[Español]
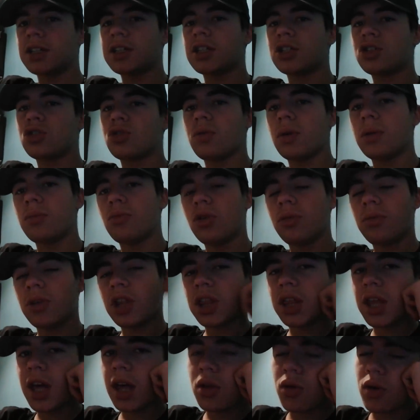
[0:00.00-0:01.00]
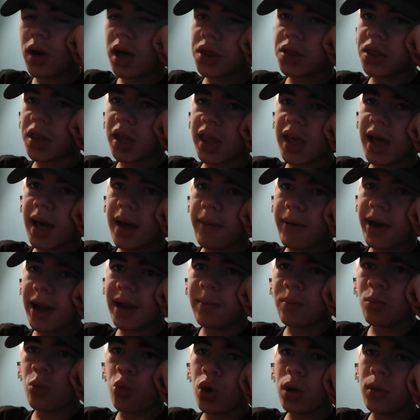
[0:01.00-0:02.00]
estuve muy viciado hace ya, ¿vale?
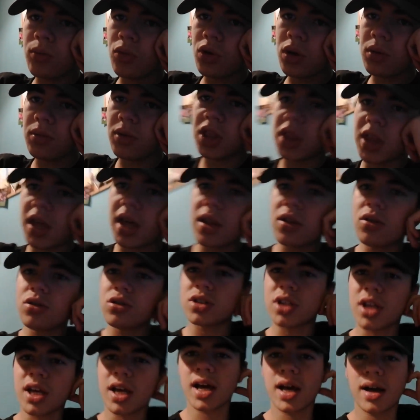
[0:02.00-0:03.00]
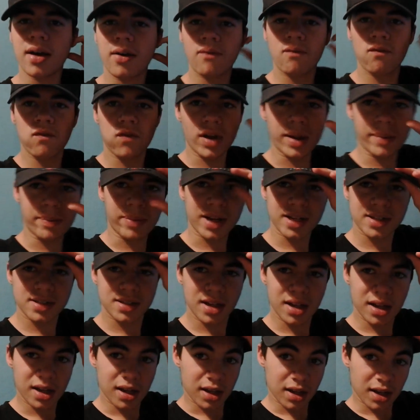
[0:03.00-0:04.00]
Muy, muy viciado, o sea, flipas.
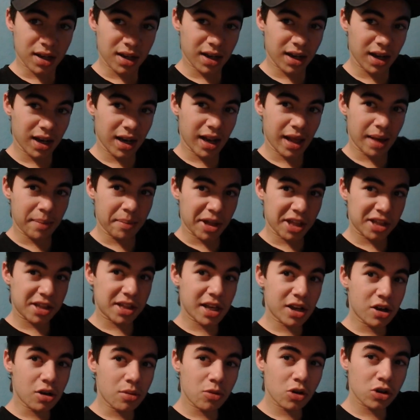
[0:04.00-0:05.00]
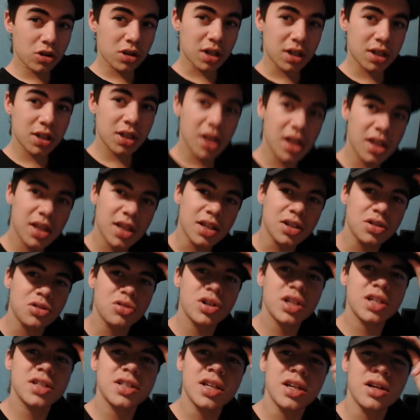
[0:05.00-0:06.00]
Le metí como 300
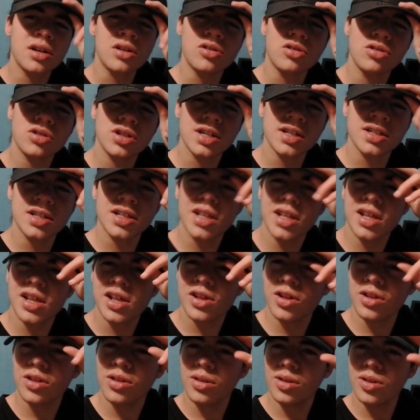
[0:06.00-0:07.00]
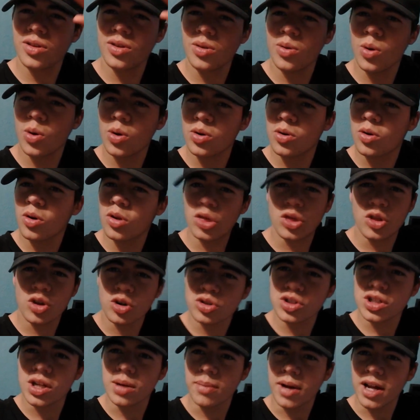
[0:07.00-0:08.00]
horas en cosas y de dos
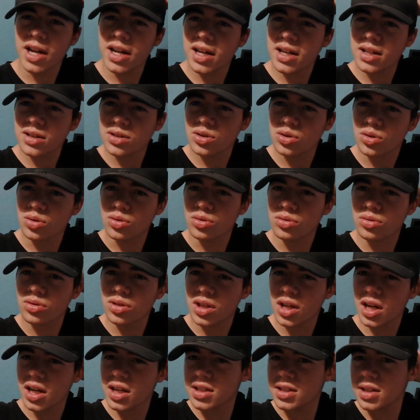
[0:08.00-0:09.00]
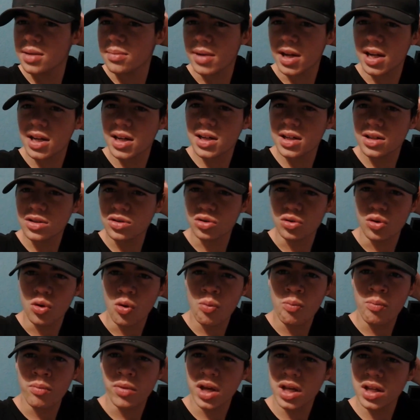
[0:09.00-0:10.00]
semanas o tres semanas o
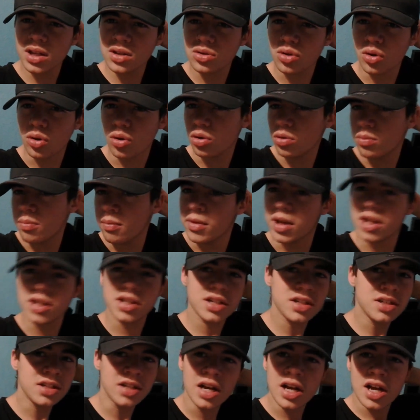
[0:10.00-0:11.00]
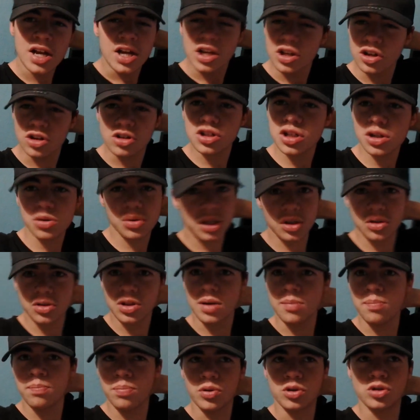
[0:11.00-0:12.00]
un mes o dos meses. No sé cuánto
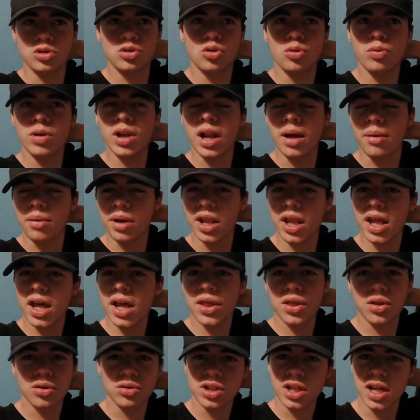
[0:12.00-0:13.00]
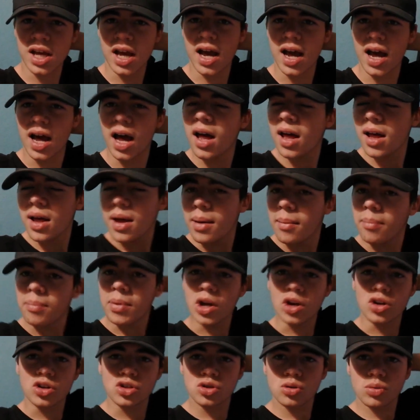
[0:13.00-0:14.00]
tiempo estuve, la verdad, o sea,
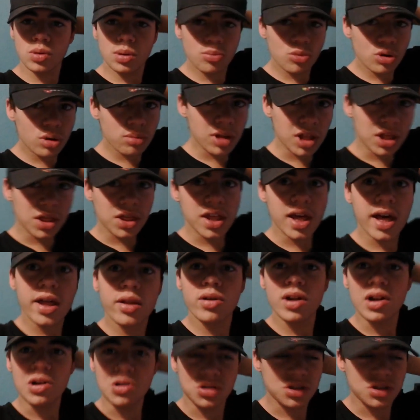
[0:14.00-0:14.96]
pero estuve muy viciado a los